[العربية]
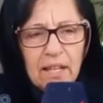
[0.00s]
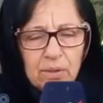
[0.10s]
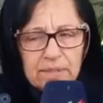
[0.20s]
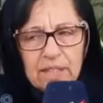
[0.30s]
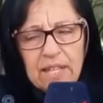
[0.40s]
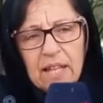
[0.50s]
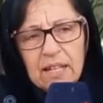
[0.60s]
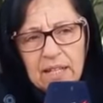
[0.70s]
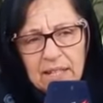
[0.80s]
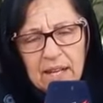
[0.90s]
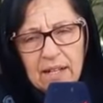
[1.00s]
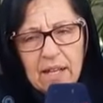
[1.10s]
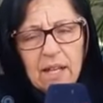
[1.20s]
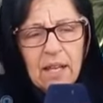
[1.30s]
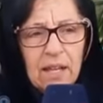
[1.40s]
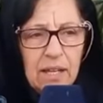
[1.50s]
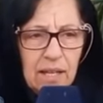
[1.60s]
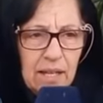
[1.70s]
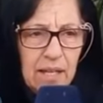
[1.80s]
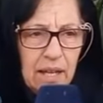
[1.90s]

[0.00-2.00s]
الاستاذه الخيار آه،